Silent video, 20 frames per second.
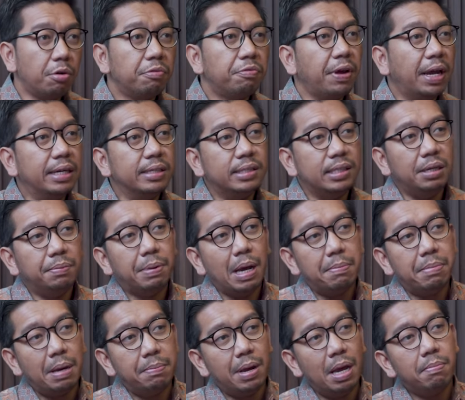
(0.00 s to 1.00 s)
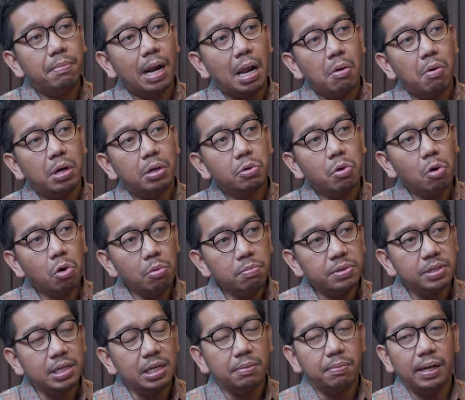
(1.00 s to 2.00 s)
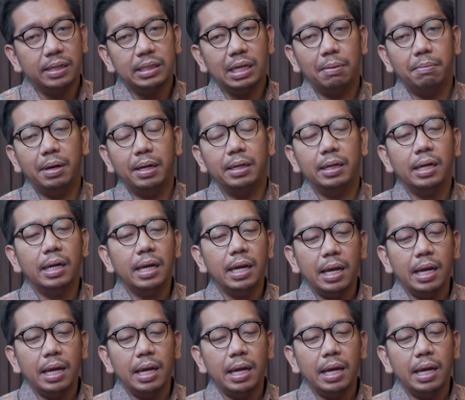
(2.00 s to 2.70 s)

konvensi PBB melawan korupsi, ya. Pak Samad.